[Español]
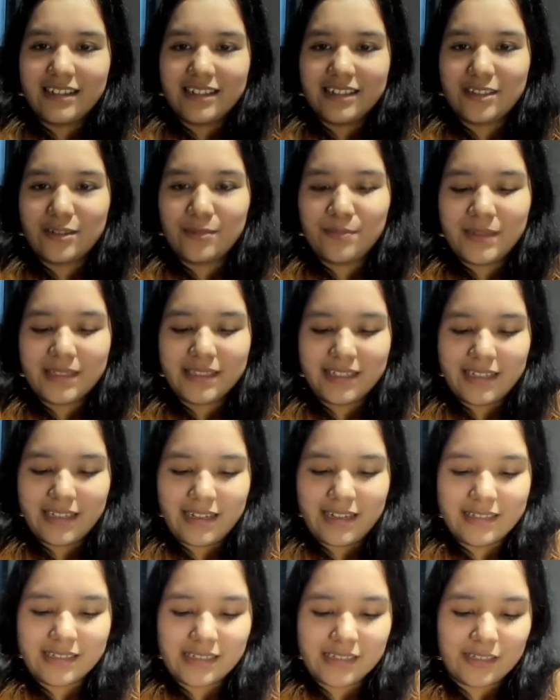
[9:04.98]
estos materiales
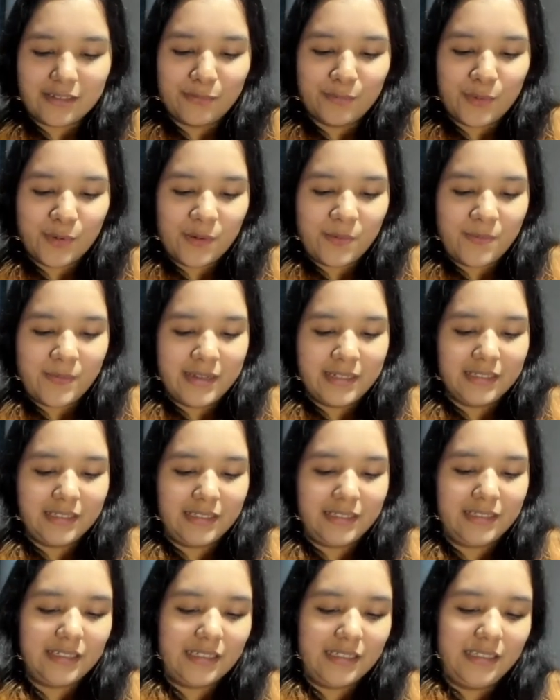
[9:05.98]
así un poco más
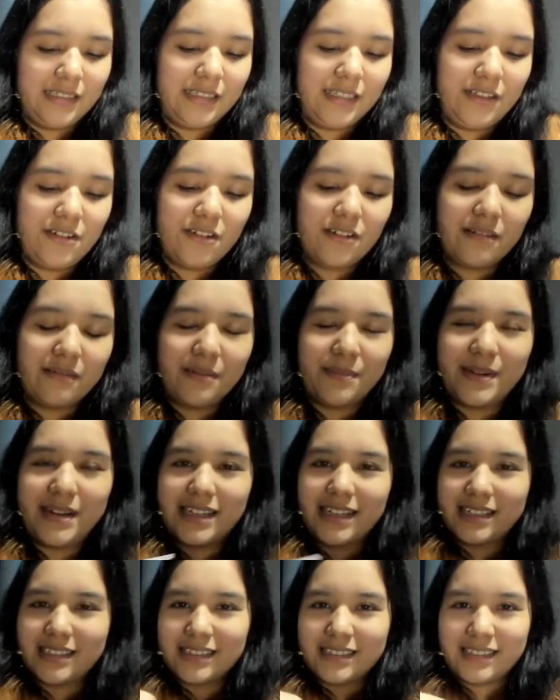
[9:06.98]
sencillos, como para
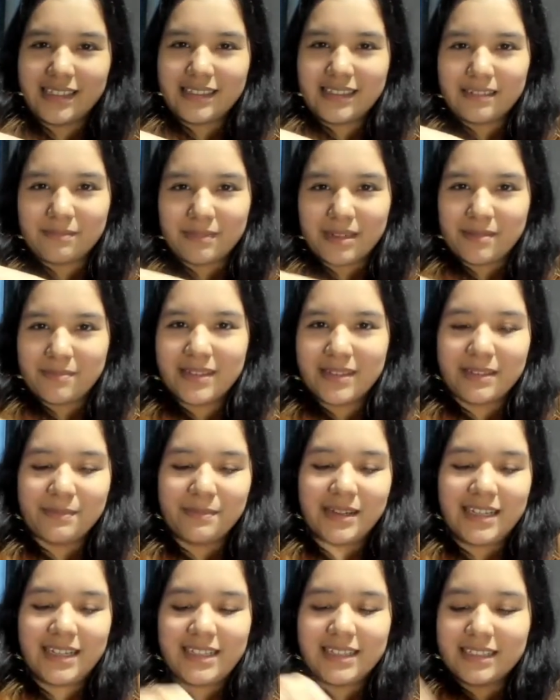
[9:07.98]
que se sienta más
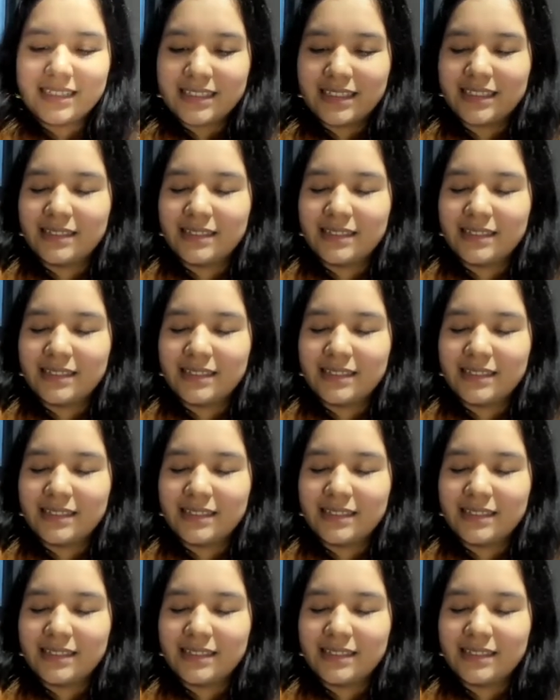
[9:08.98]
minimalista